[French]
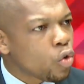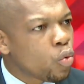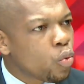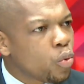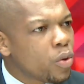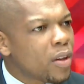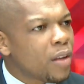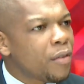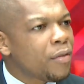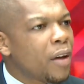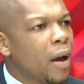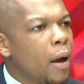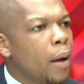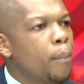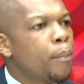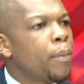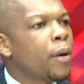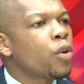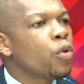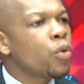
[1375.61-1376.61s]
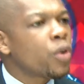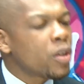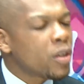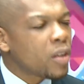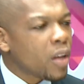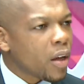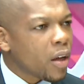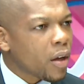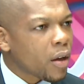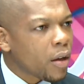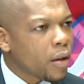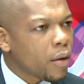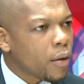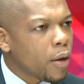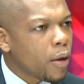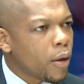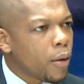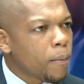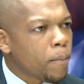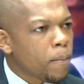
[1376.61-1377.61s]
Tout devient prioritaire.
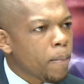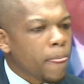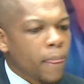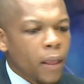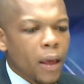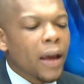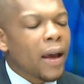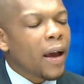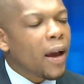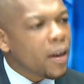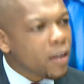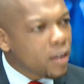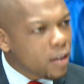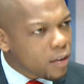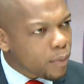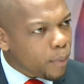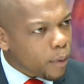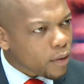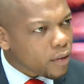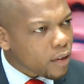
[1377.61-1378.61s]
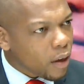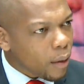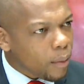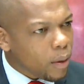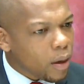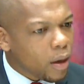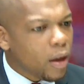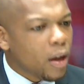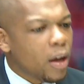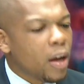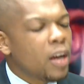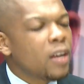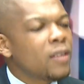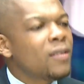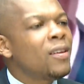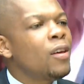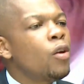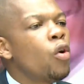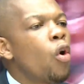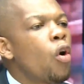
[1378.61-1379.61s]
Indispensable indispensable.
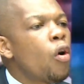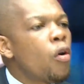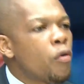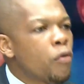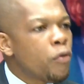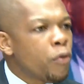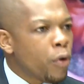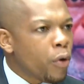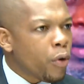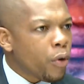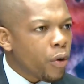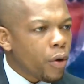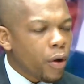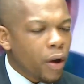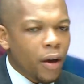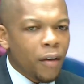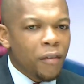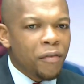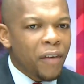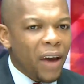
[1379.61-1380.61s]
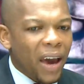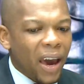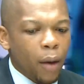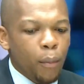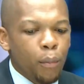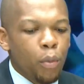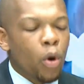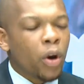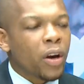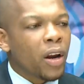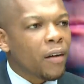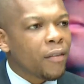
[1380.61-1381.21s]
Si on veut faire un bond en